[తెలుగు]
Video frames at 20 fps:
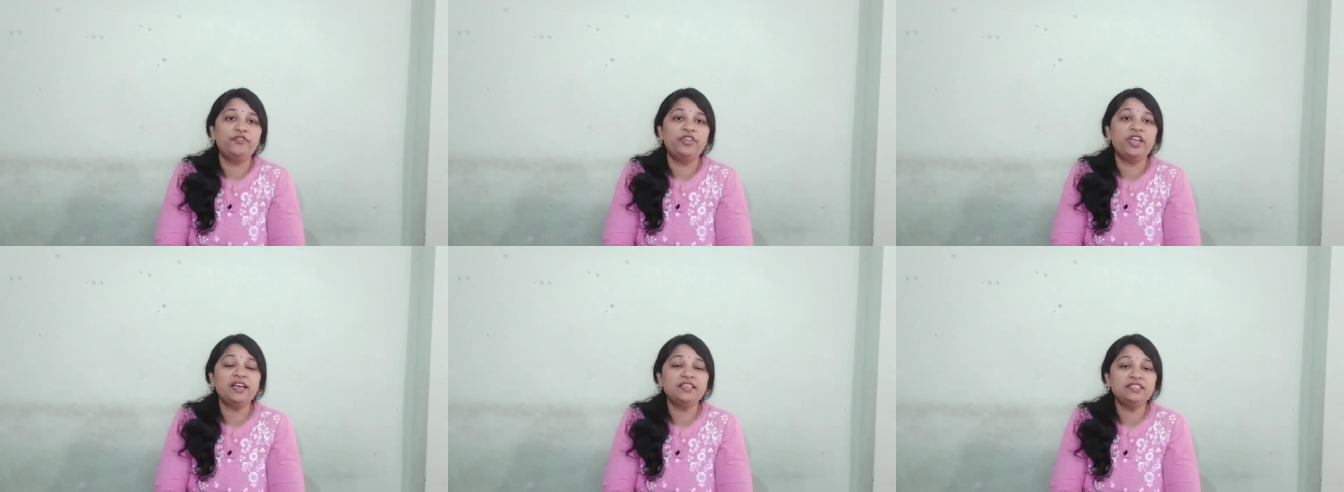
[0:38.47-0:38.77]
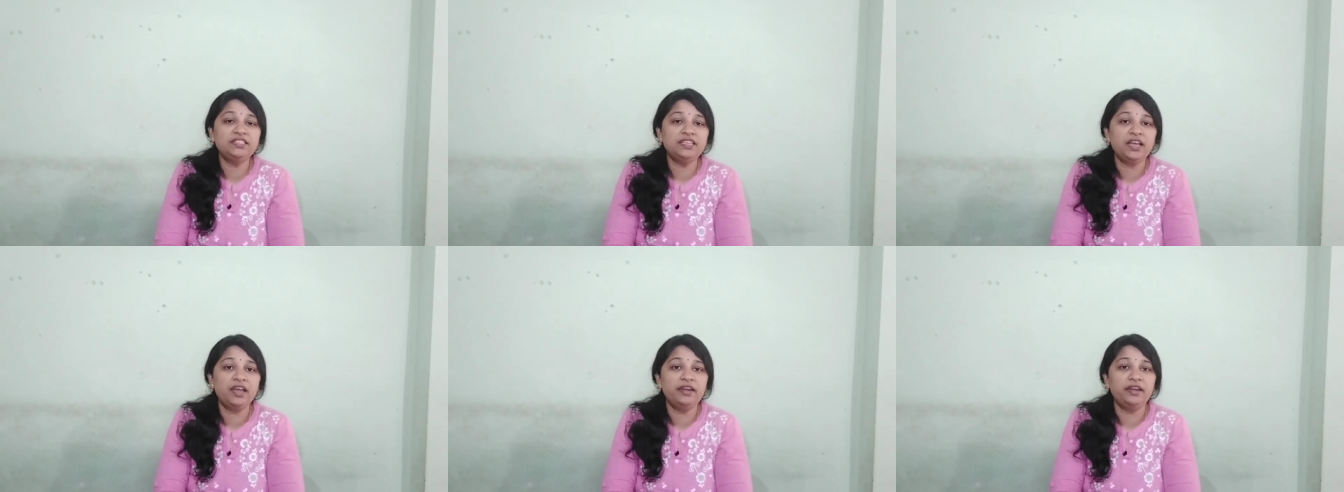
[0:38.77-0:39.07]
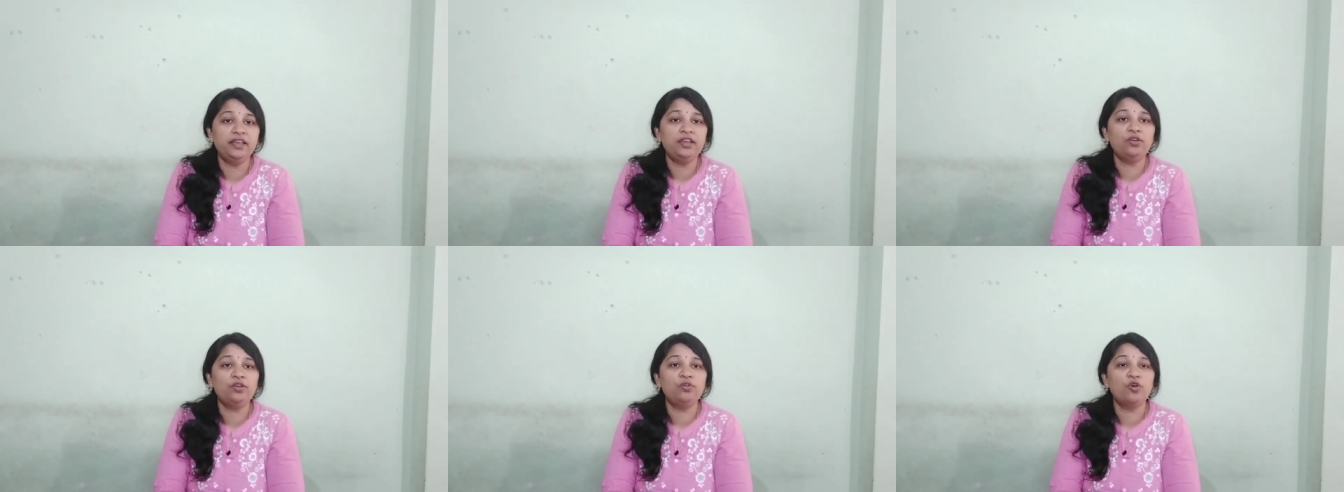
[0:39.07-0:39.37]

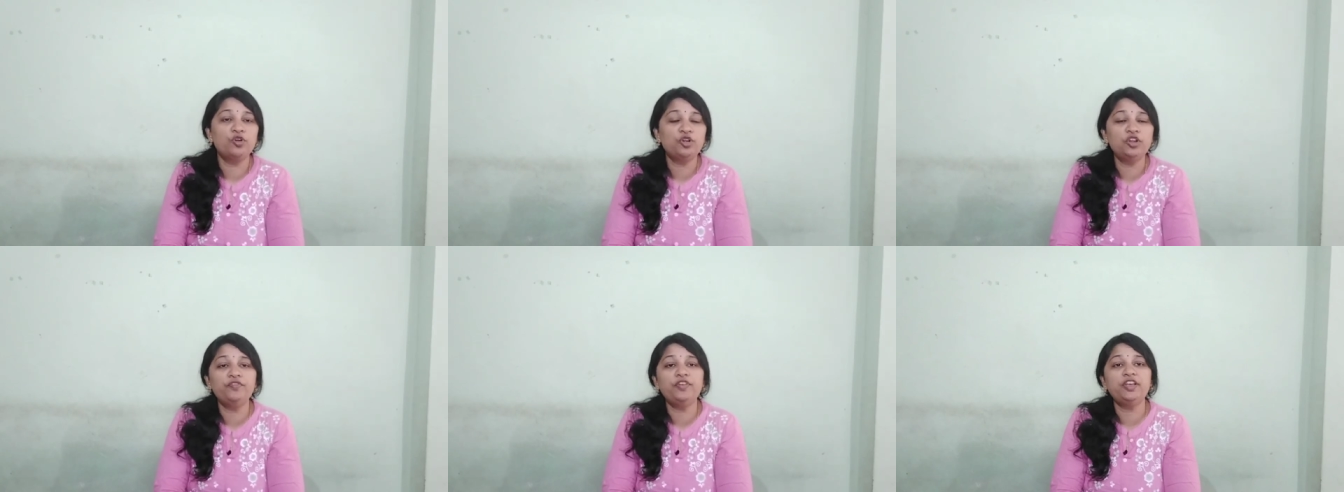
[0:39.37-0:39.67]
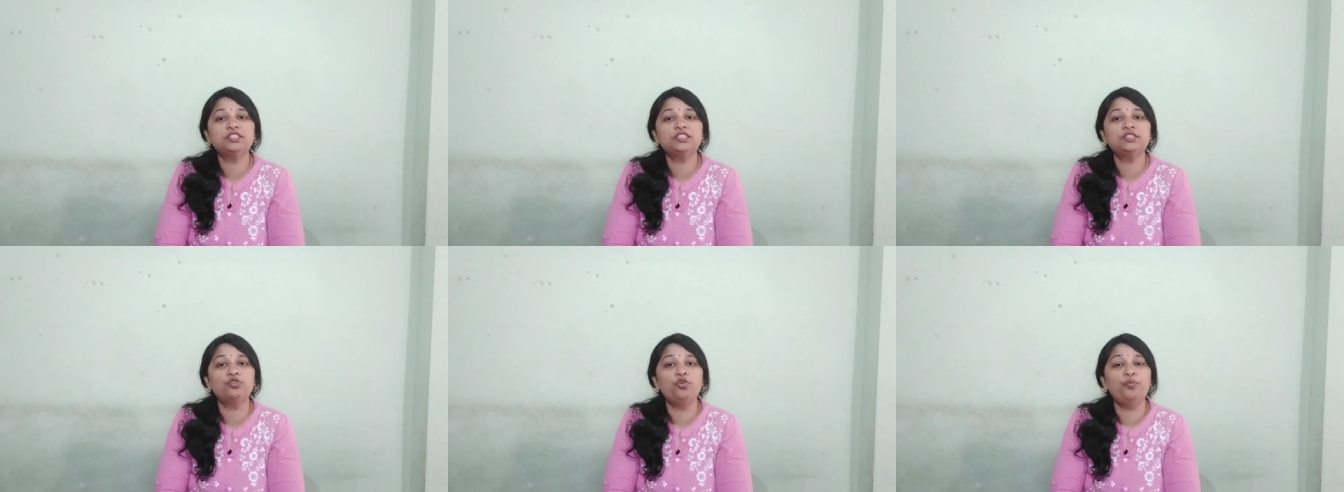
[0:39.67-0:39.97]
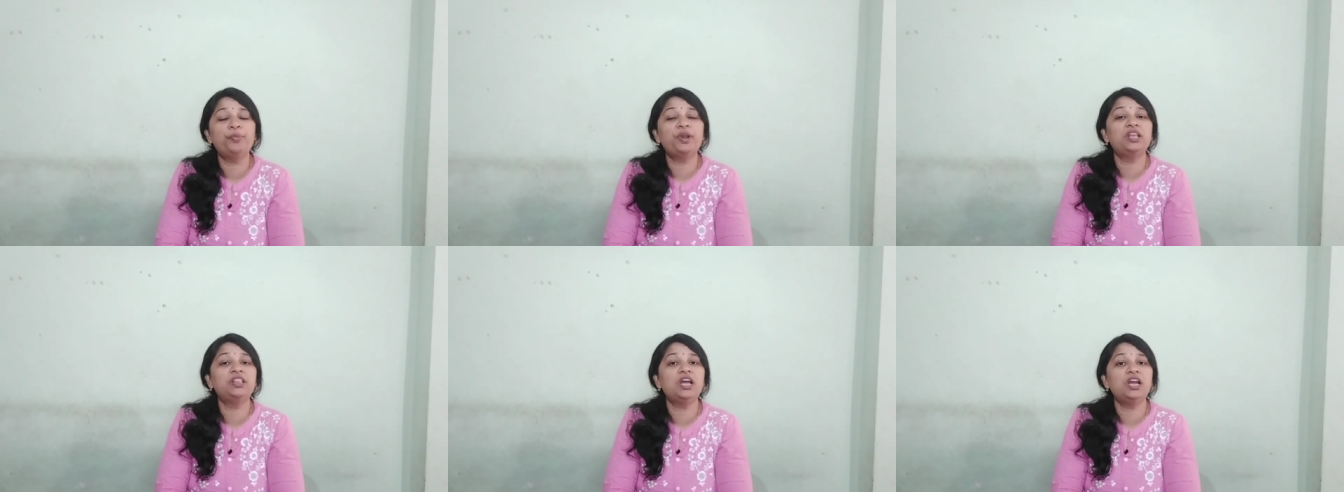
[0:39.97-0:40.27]
వ్యాధ్యాన్ని కొట్టివేస్తూ
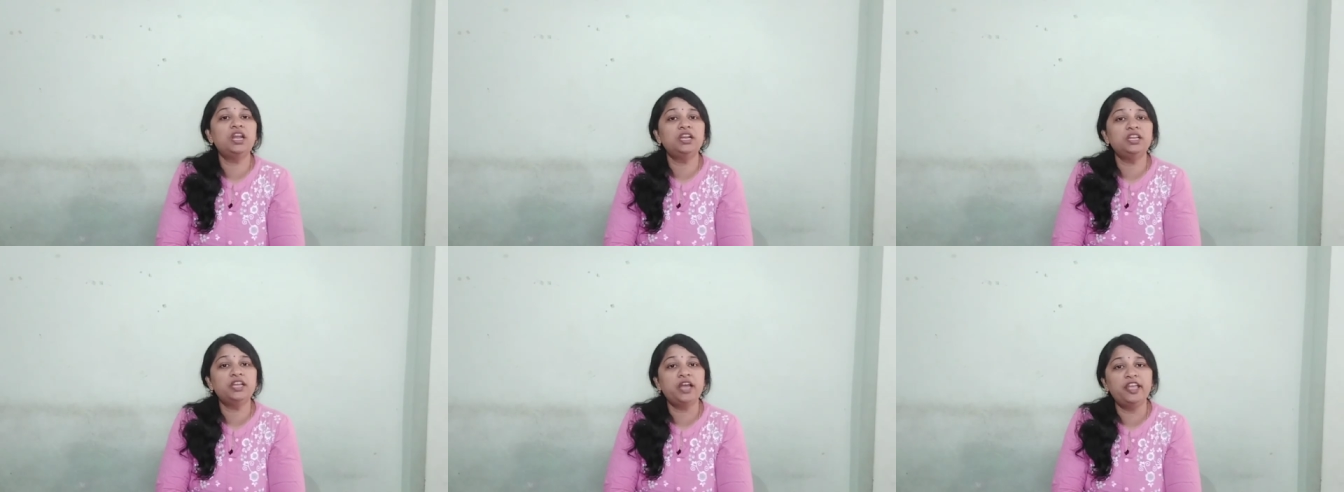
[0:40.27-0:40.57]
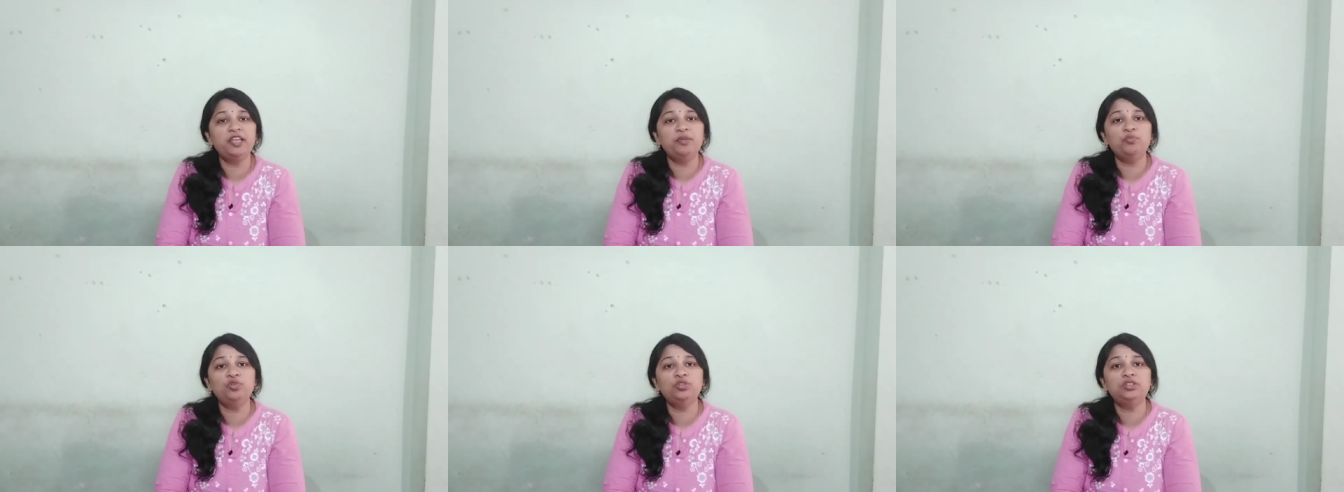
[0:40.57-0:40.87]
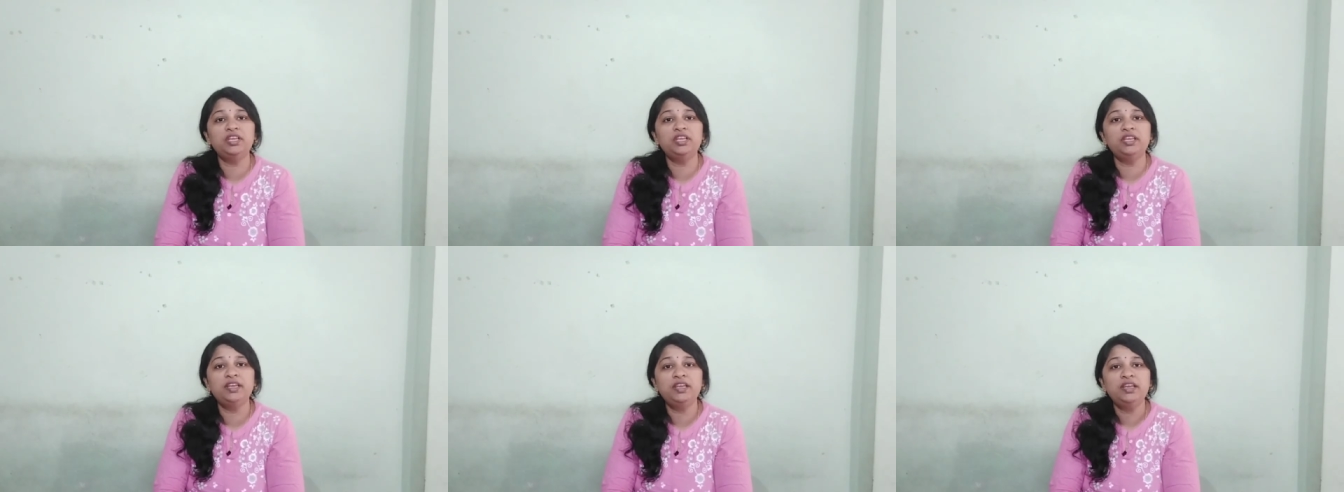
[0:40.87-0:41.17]
ప్రధాన
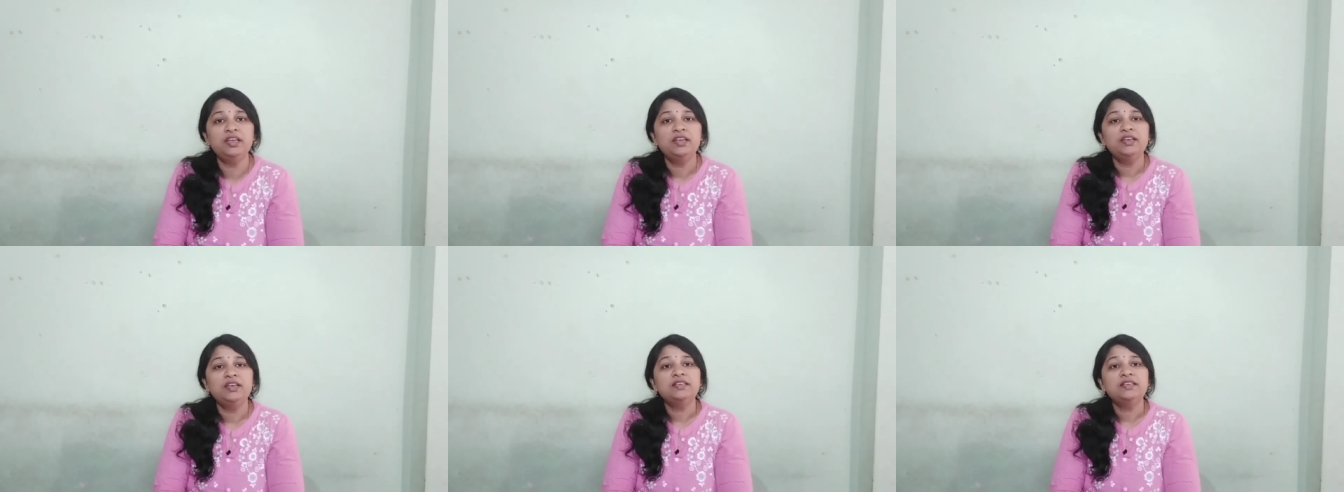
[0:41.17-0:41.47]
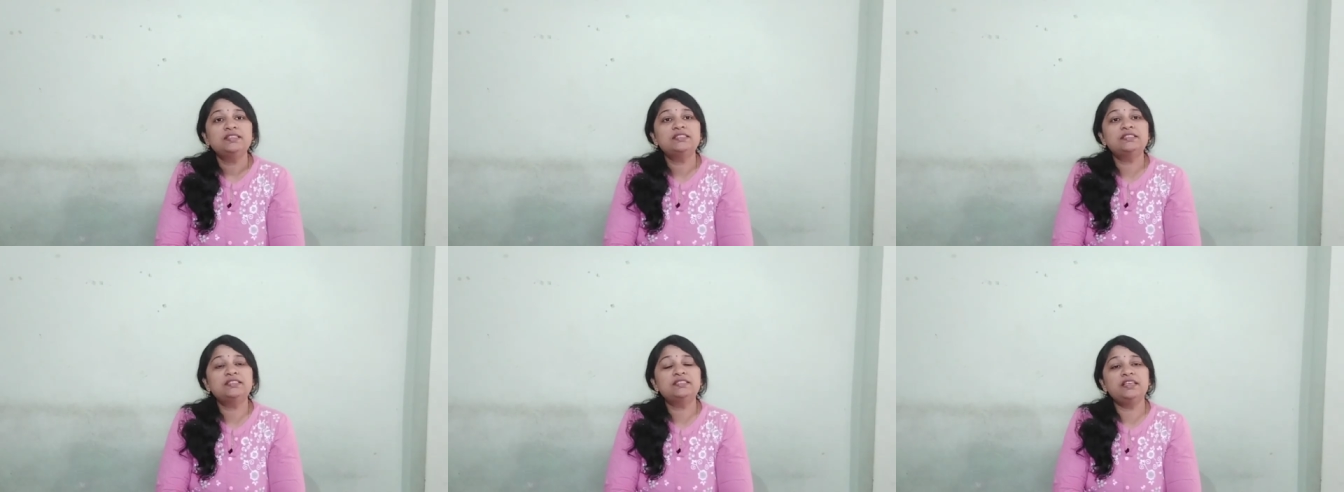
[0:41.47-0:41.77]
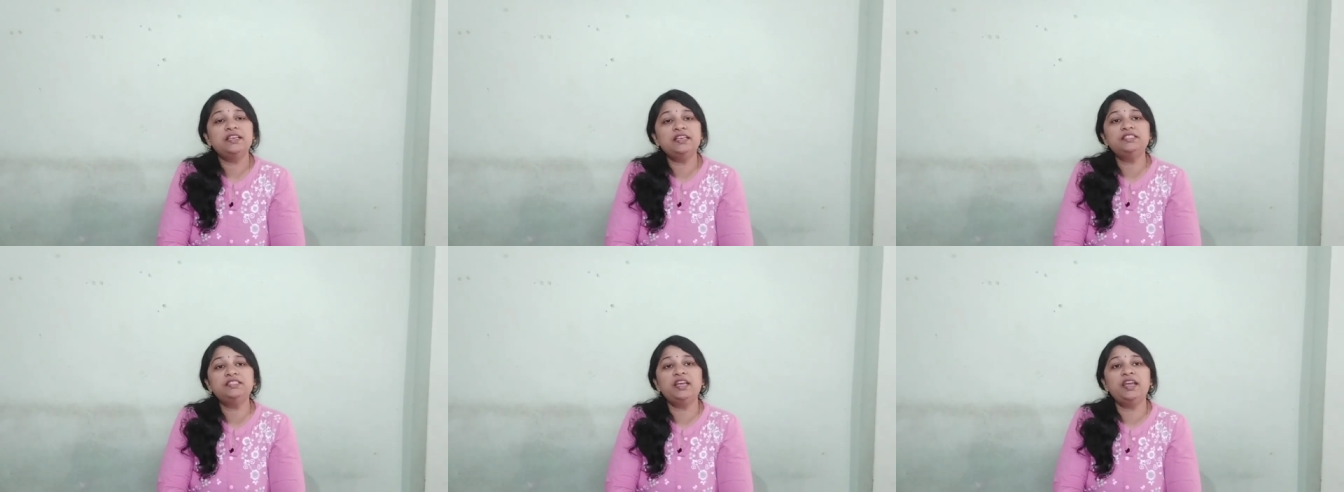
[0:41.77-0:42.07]
న్యాయమూర్తి
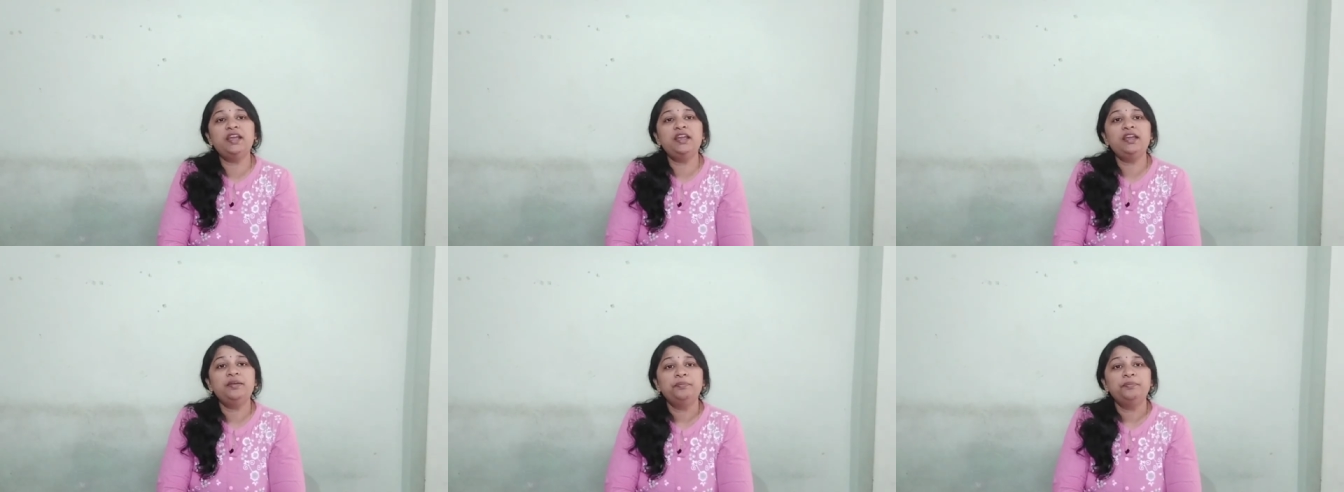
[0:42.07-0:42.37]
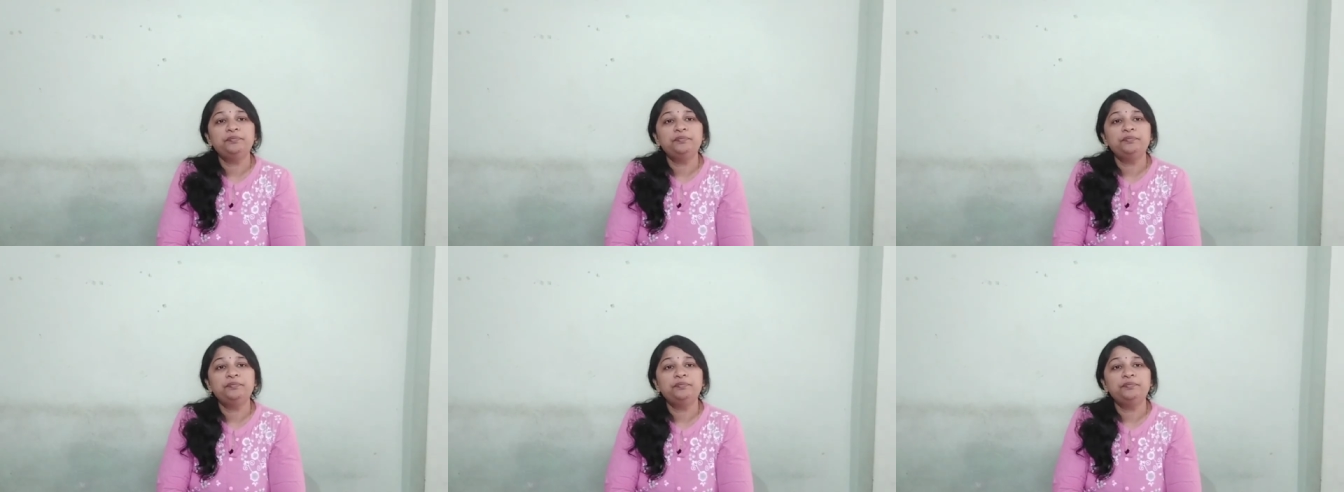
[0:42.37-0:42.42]
సిజే